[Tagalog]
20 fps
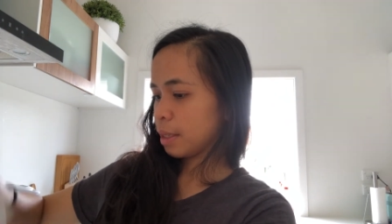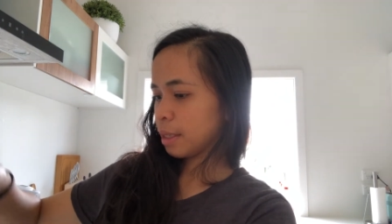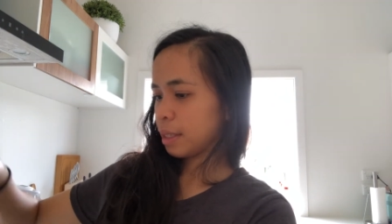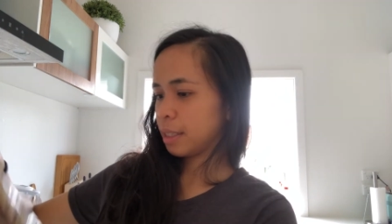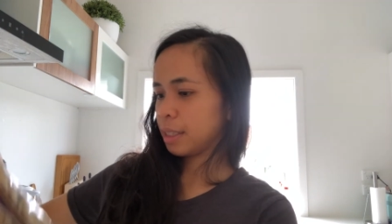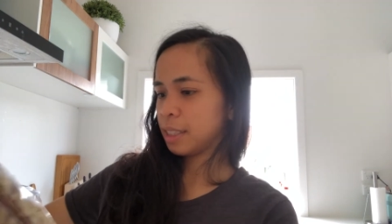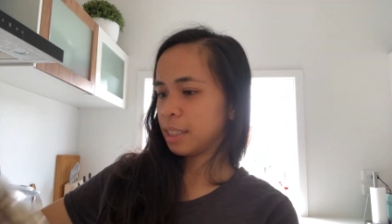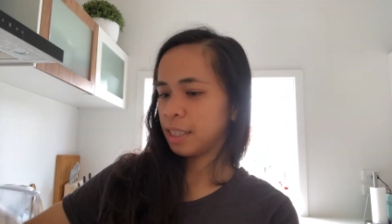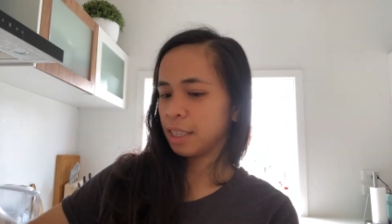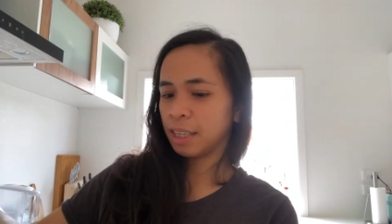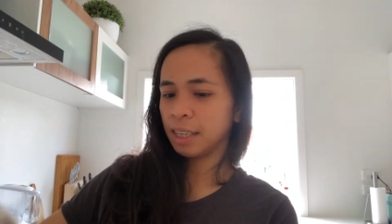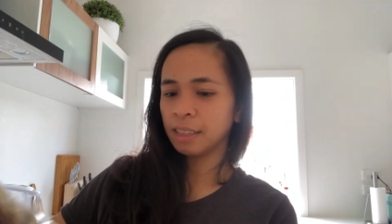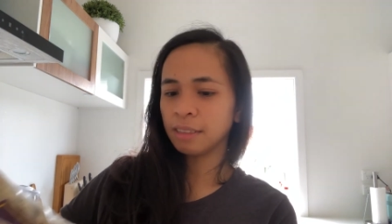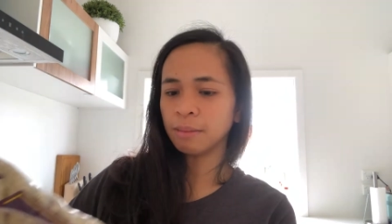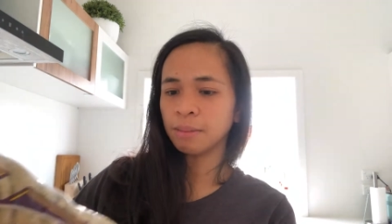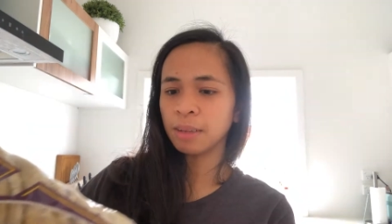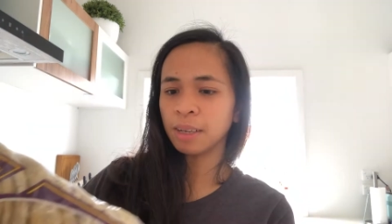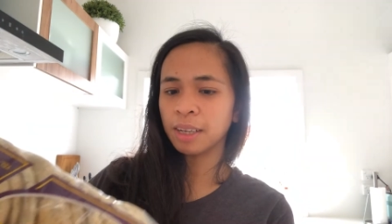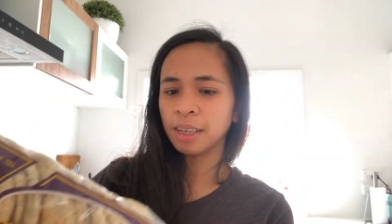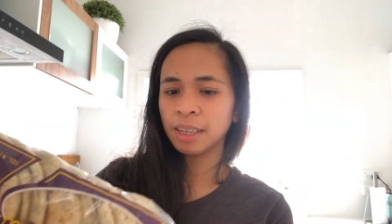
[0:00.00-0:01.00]
It's another
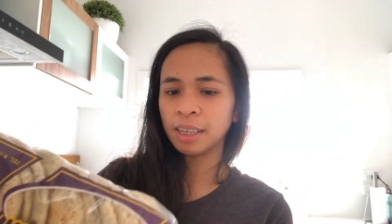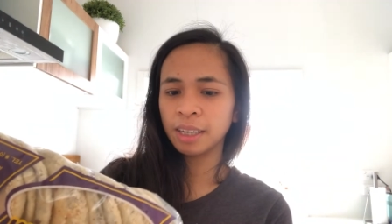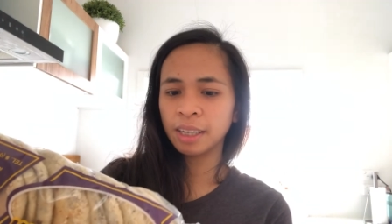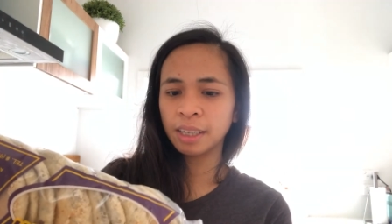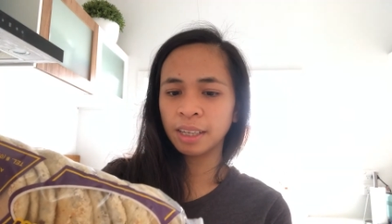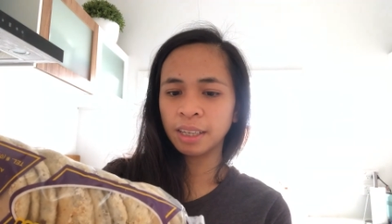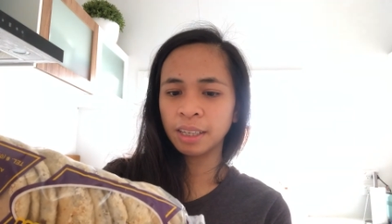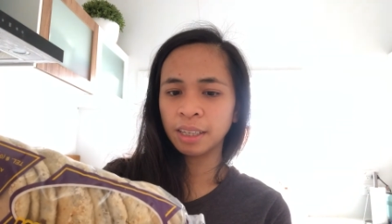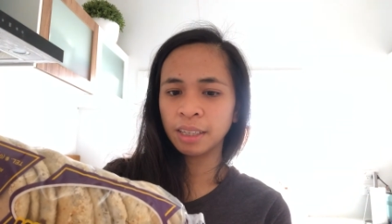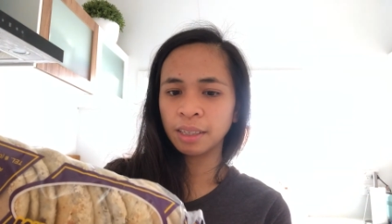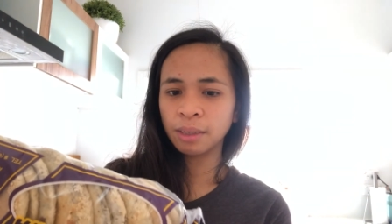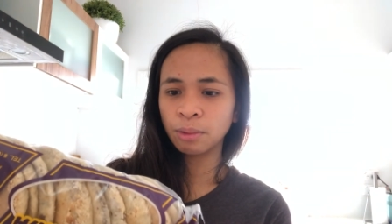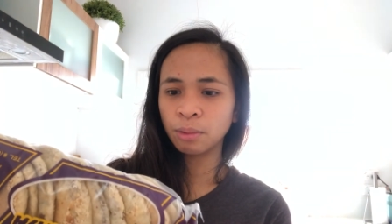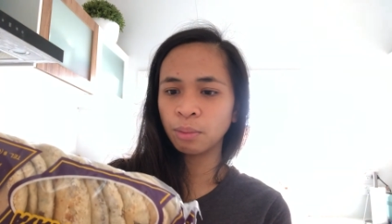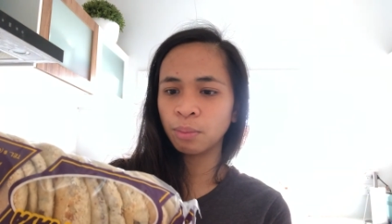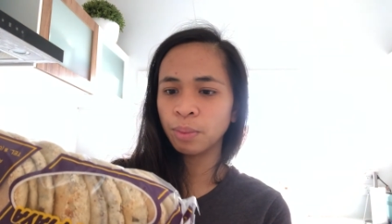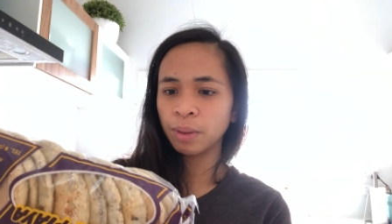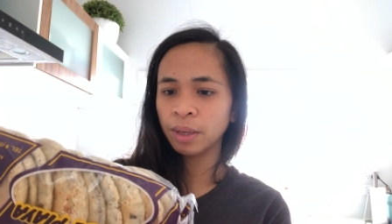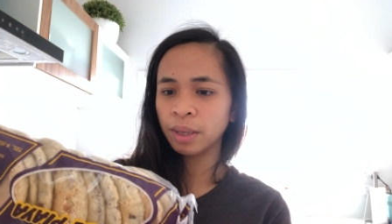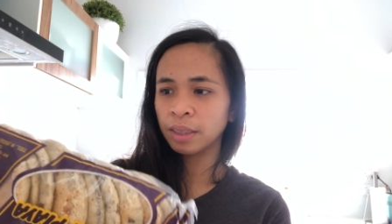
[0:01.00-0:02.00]
one.
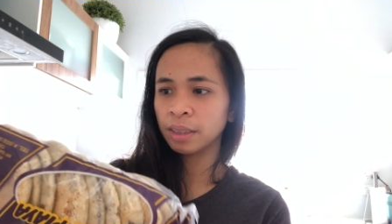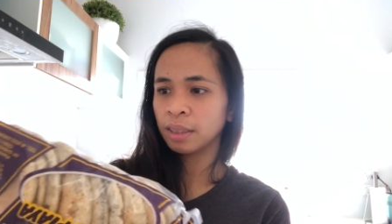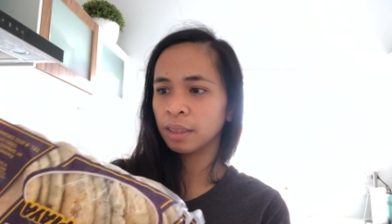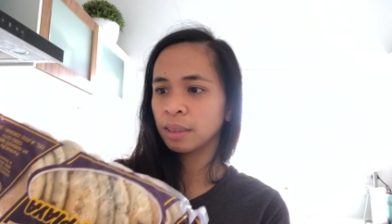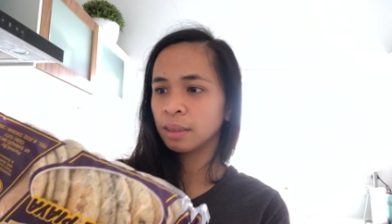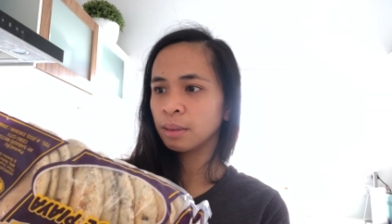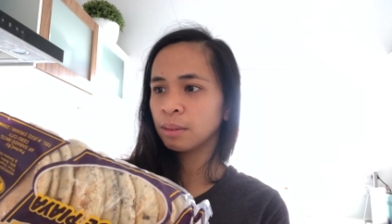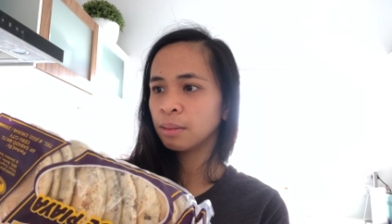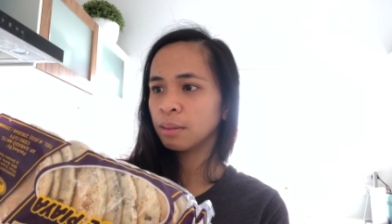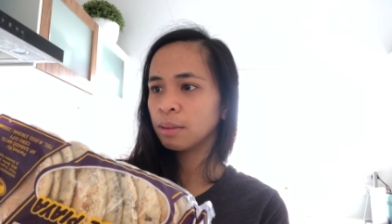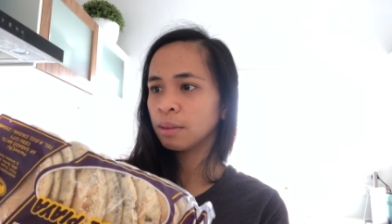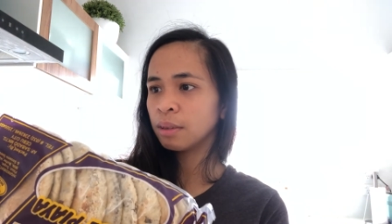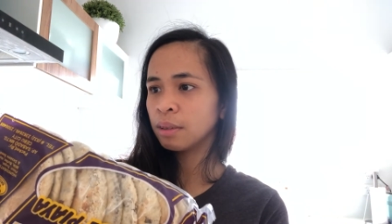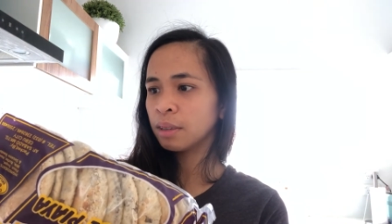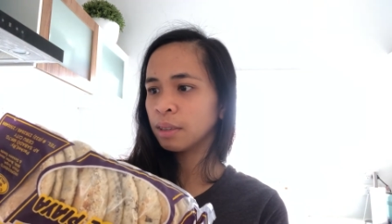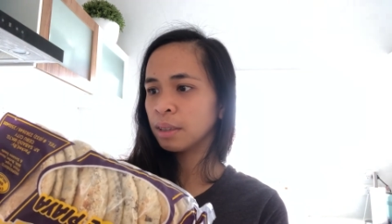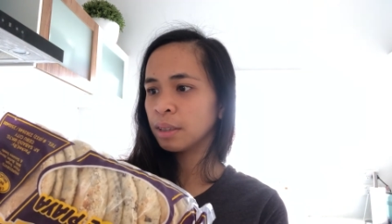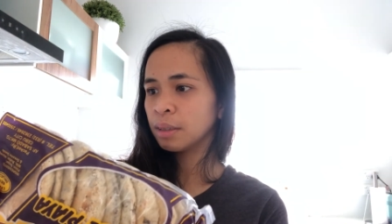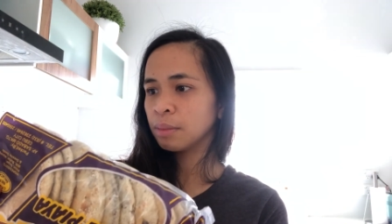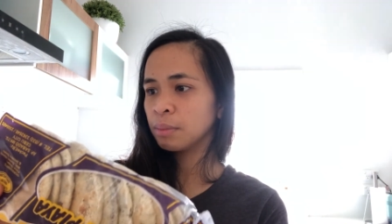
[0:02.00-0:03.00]
Ube ata to.
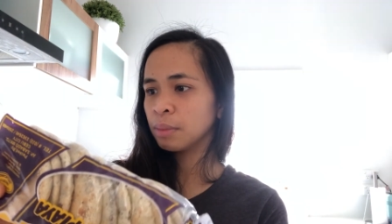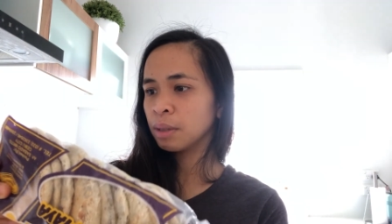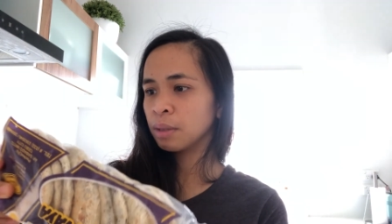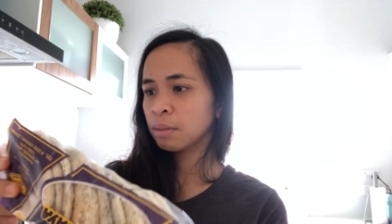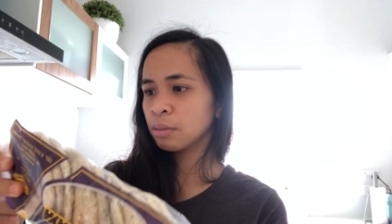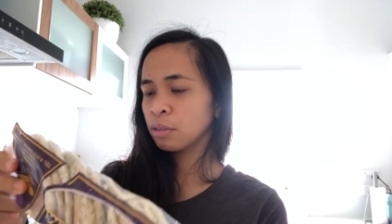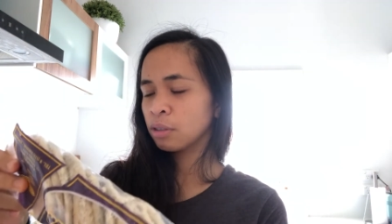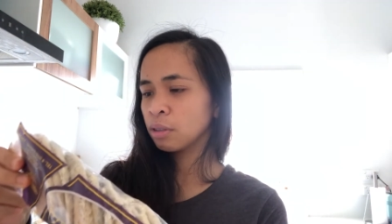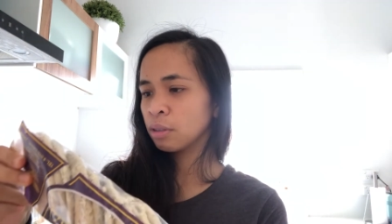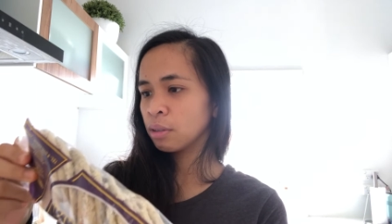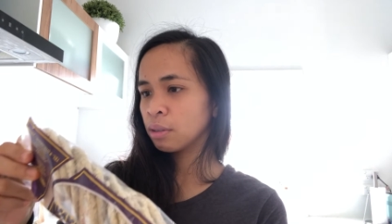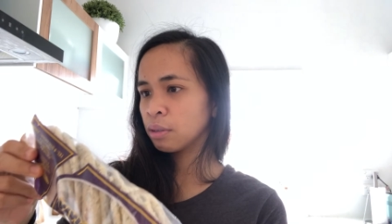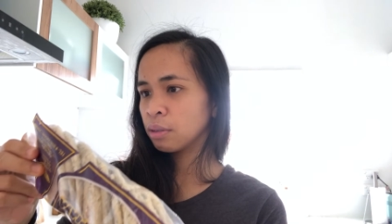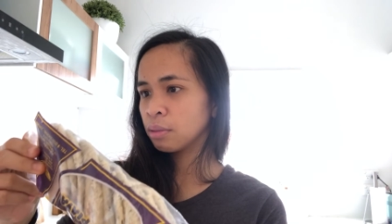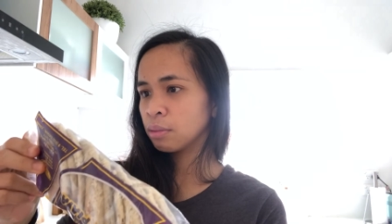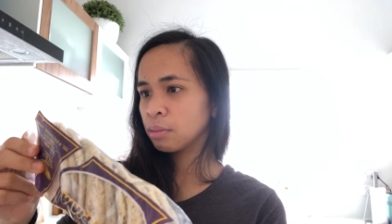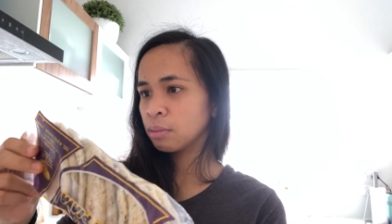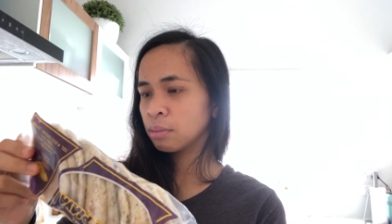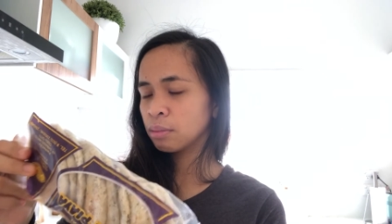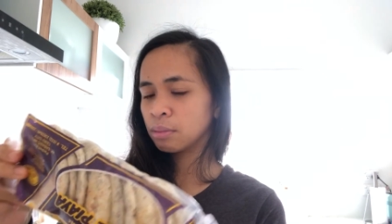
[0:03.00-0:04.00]
Ay, meron siyang
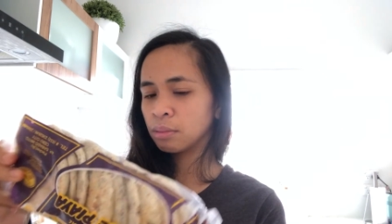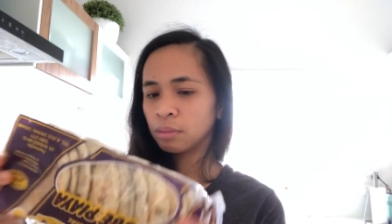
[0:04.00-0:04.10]
ano.